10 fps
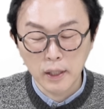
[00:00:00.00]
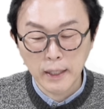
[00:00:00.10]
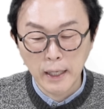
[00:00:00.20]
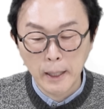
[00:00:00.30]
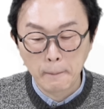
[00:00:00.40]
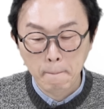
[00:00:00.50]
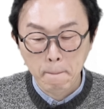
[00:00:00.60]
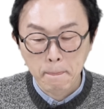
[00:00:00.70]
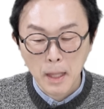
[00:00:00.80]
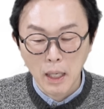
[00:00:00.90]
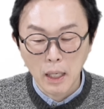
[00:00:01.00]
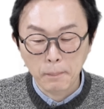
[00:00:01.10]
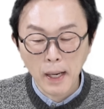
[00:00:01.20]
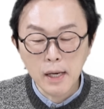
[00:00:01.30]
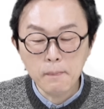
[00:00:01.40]
그러니까
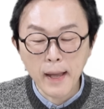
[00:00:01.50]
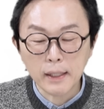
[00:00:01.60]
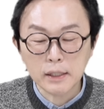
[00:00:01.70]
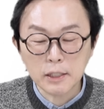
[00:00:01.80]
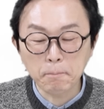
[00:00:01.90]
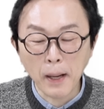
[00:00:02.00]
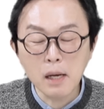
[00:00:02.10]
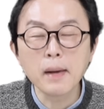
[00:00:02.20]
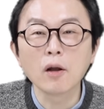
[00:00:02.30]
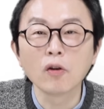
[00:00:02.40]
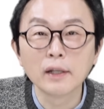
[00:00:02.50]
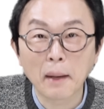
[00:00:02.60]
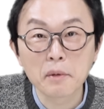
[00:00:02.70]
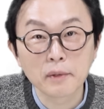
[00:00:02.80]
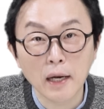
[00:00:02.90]
아, 팔백십팔만 원을
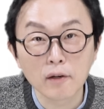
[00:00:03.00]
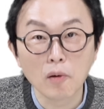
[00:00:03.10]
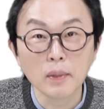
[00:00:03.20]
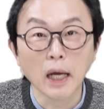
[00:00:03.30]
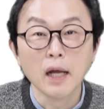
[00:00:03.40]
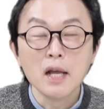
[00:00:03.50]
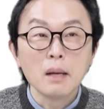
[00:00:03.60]
납입을 하는 겁니다.